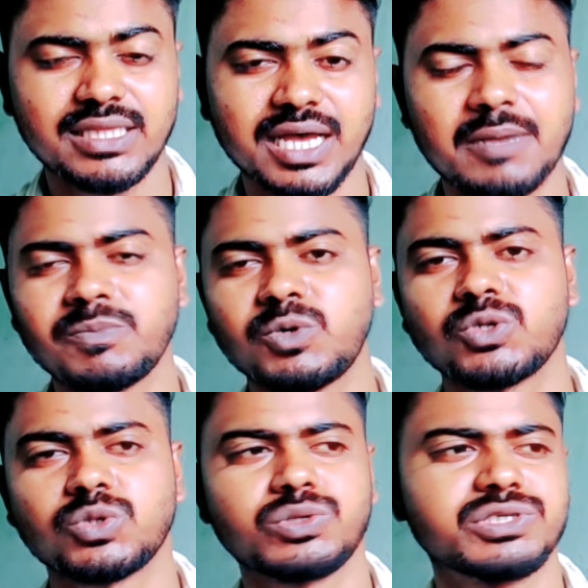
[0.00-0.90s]
দাম
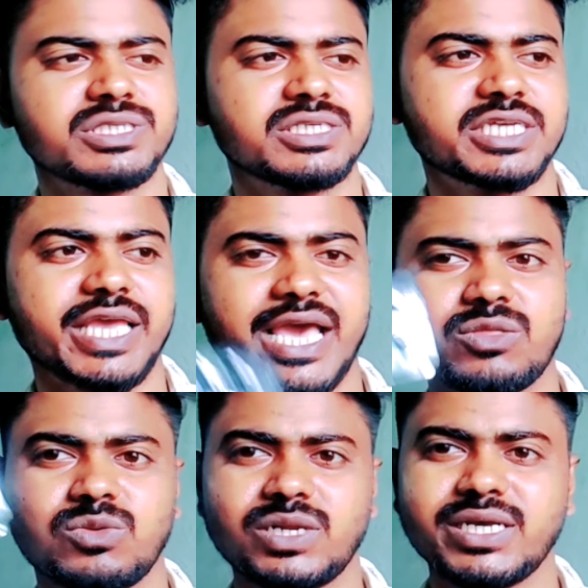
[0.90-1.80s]
কত রয়েছে যে
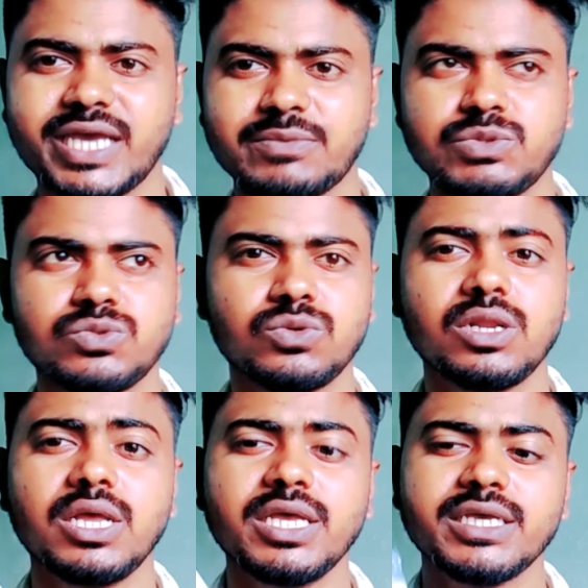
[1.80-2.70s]
এতটা ক্যাপসুল
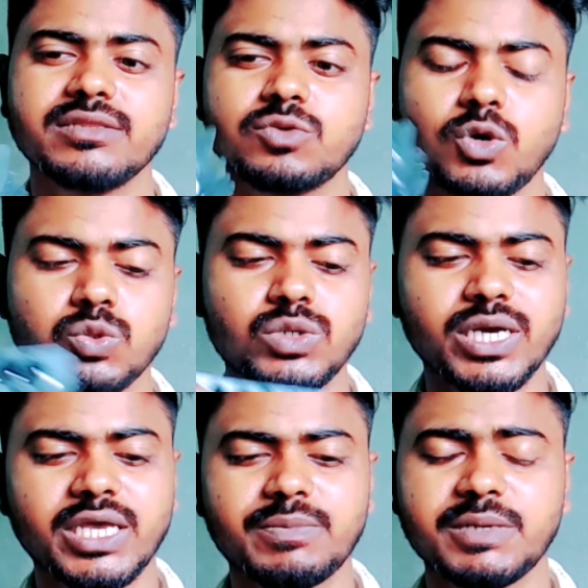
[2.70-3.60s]
কত
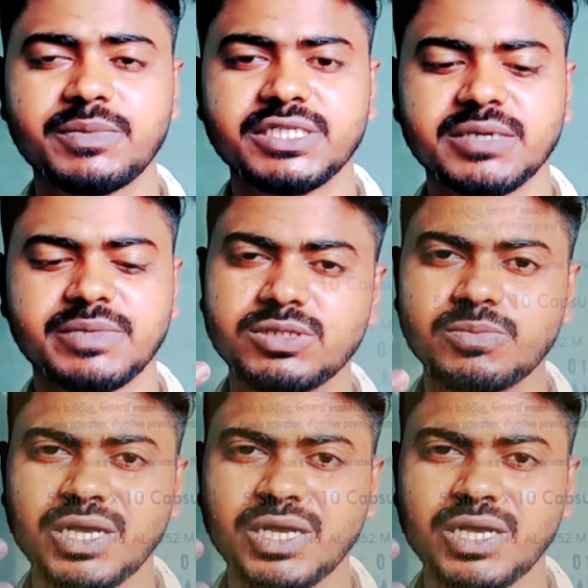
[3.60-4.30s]
টাকায় আপনারা পেয়ে যাবেন হ্যাঁ।